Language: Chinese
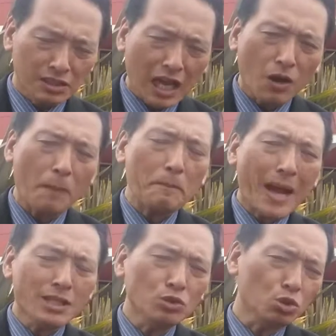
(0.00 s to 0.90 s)
要
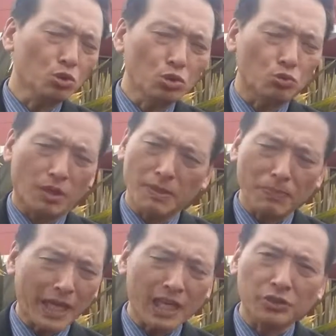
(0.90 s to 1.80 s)
搬出我们
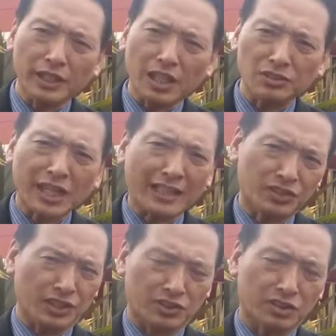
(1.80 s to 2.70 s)
Bay Area 到
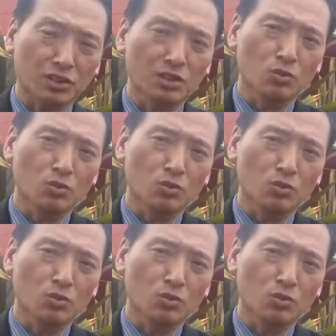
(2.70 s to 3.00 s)
Texas。